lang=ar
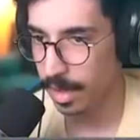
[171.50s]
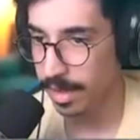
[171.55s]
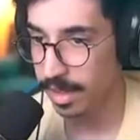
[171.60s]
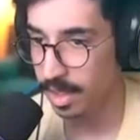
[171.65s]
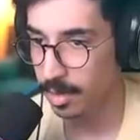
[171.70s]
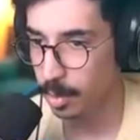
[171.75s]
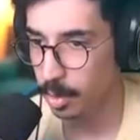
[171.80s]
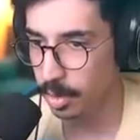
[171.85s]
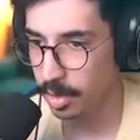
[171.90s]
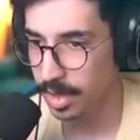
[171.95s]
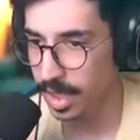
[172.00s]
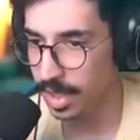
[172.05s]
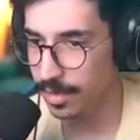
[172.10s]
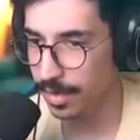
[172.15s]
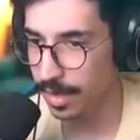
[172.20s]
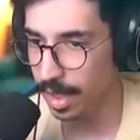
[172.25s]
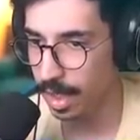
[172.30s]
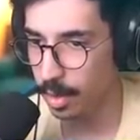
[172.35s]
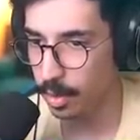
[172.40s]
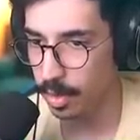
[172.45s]
خذيت البوست
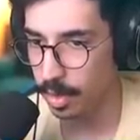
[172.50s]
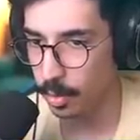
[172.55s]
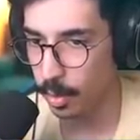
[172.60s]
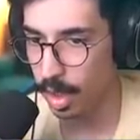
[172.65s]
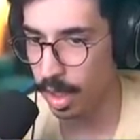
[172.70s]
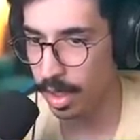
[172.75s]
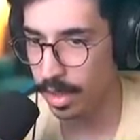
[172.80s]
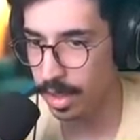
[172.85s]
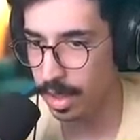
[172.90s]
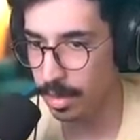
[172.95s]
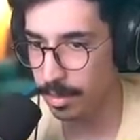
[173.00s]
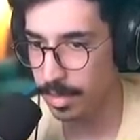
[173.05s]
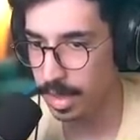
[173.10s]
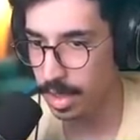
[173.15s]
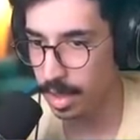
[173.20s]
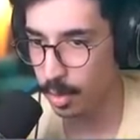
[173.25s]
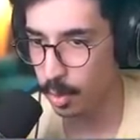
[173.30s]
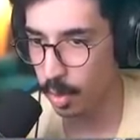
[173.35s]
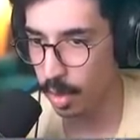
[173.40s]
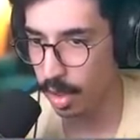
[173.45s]
تكفى يا خوي والله انه
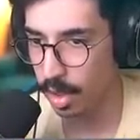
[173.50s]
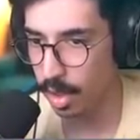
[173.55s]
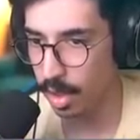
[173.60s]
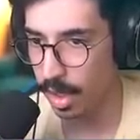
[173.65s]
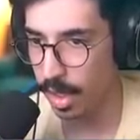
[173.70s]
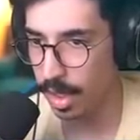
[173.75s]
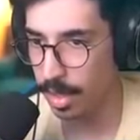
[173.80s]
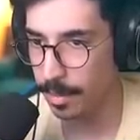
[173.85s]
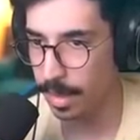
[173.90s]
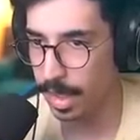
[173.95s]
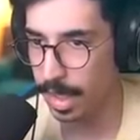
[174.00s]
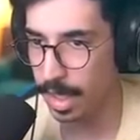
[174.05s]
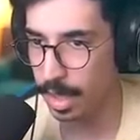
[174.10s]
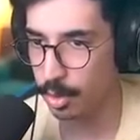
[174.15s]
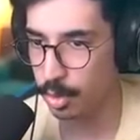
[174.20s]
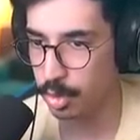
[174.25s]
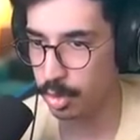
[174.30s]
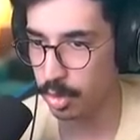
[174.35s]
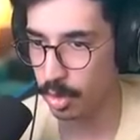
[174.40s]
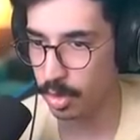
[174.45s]
يمديك والله حرام
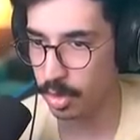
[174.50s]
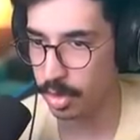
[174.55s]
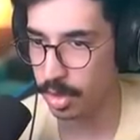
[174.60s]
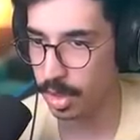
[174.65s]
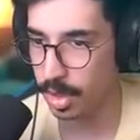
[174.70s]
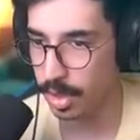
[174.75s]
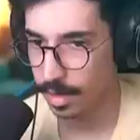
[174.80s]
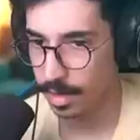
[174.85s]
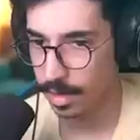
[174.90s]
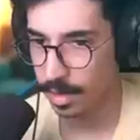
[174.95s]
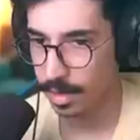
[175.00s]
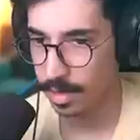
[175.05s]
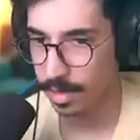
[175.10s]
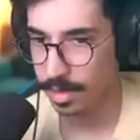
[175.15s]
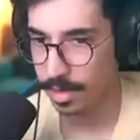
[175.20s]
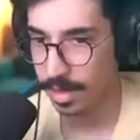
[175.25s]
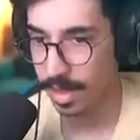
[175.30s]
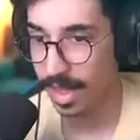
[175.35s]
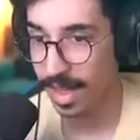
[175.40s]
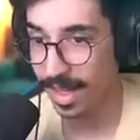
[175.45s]
عليك الشوته
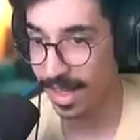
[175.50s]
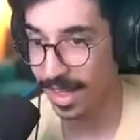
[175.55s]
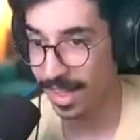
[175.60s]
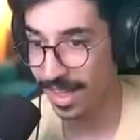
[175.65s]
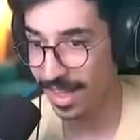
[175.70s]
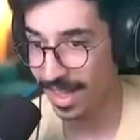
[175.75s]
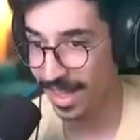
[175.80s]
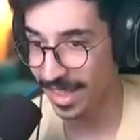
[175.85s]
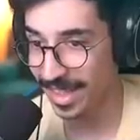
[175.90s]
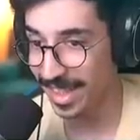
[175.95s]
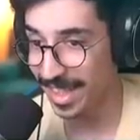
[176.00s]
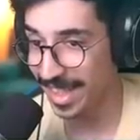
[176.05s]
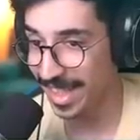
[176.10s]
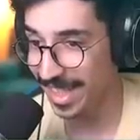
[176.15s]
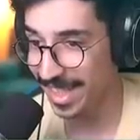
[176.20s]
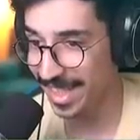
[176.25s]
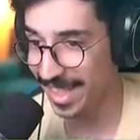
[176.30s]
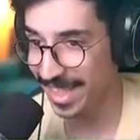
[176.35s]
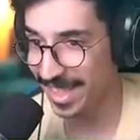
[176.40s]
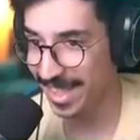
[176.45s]
ها اعطاك
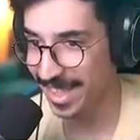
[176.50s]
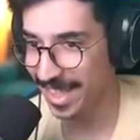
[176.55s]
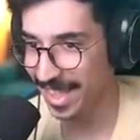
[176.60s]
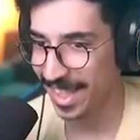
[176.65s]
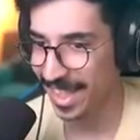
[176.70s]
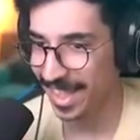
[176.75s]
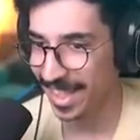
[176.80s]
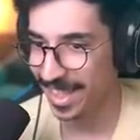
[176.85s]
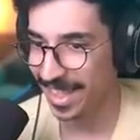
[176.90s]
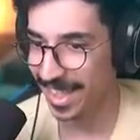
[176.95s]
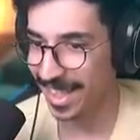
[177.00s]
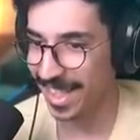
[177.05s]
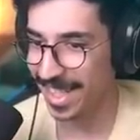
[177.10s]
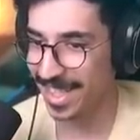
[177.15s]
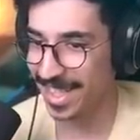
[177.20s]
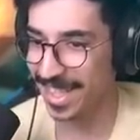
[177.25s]
اسست يا